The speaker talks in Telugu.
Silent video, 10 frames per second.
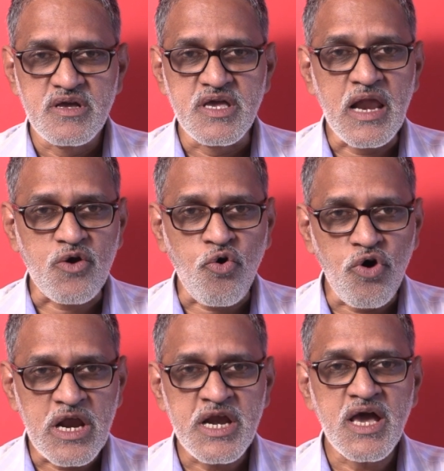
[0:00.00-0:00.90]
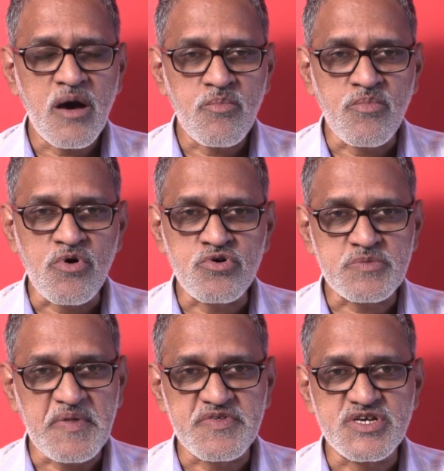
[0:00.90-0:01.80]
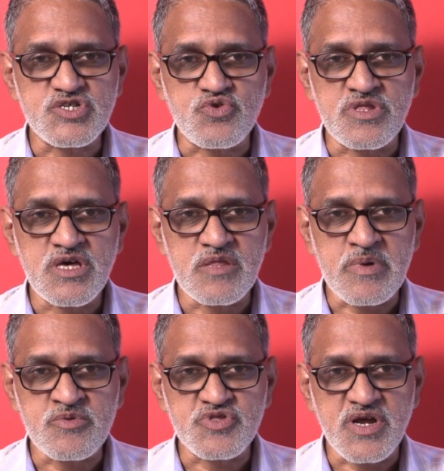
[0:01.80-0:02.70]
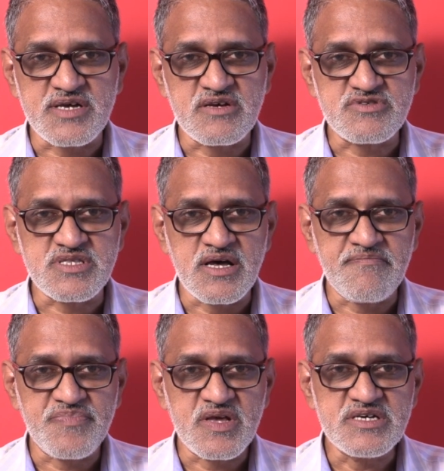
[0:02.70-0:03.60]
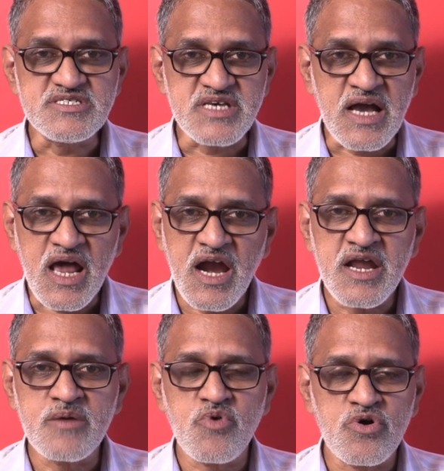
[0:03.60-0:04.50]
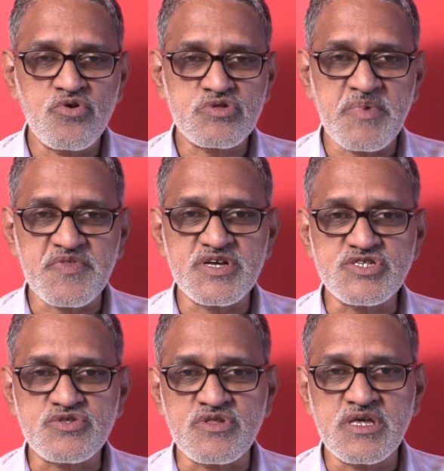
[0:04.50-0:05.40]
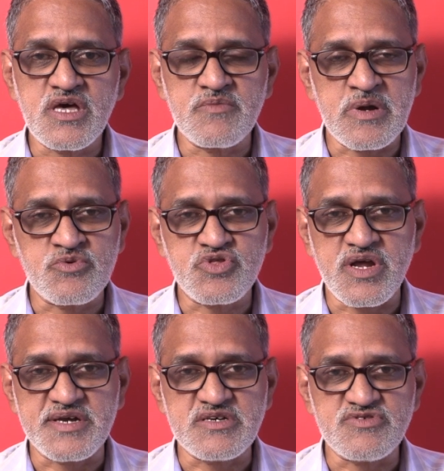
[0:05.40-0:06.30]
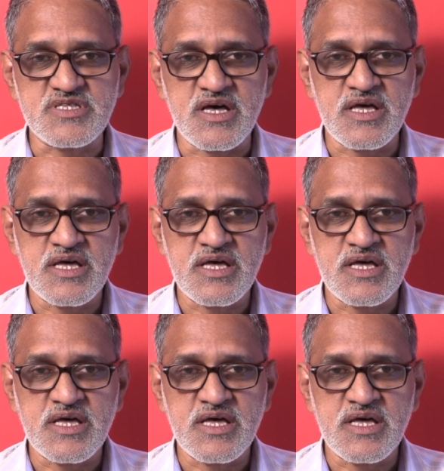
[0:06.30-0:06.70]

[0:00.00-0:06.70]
ఇవాళ కోల్ ఇండియా బొగ్గు ఉత్పత్తి చేస్తుంది అది ప్రభుత్వ రంగ సంస్థ సింగరేణి బొగ్గు ఉత్పత్తి చేస్తుంది అది ప్రభుత్వ రంగ సంస్థ